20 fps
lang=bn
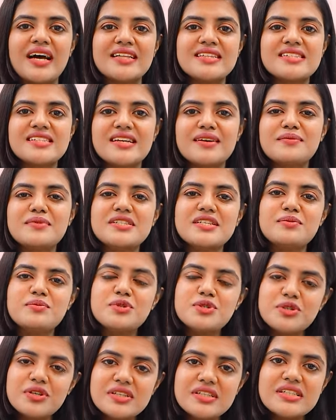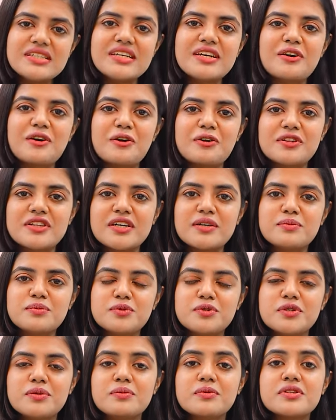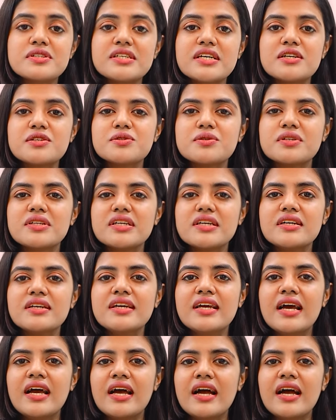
আজকে আমি যে বিষয়টি নিয়ে কথা বলবো যে আসলেই